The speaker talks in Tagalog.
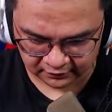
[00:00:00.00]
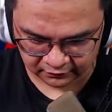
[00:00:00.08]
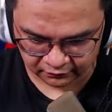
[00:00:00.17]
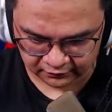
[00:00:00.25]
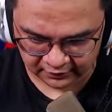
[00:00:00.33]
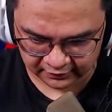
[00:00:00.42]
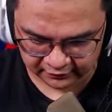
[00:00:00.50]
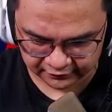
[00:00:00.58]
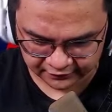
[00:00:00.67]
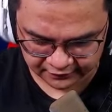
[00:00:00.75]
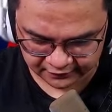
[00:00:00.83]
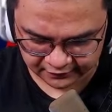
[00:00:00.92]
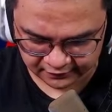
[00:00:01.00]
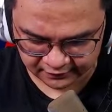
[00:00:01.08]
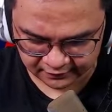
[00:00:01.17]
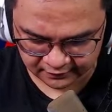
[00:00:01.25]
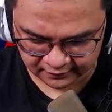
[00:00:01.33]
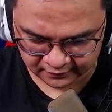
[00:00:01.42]
Root Riders.
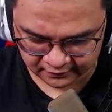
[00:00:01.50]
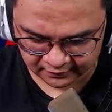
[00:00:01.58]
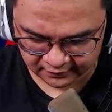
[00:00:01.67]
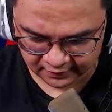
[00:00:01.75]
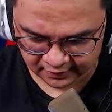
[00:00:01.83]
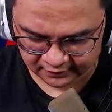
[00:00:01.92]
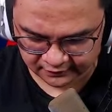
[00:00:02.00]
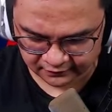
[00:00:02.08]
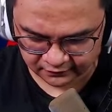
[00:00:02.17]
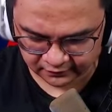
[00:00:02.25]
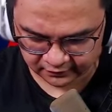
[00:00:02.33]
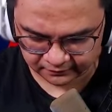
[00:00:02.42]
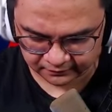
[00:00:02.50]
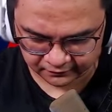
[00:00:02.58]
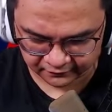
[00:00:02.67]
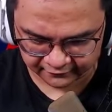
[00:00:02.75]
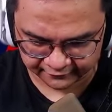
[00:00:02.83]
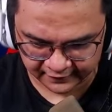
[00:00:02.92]
Ice Golem.
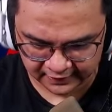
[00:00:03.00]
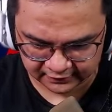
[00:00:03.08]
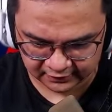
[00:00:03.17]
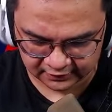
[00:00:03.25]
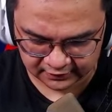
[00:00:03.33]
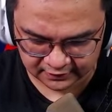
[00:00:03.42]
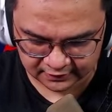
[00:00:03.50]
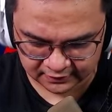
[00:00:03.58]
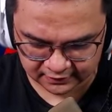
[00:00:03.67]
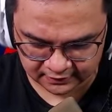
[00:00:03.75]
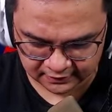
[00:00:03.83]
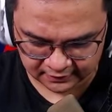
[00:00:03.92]
Valkyries.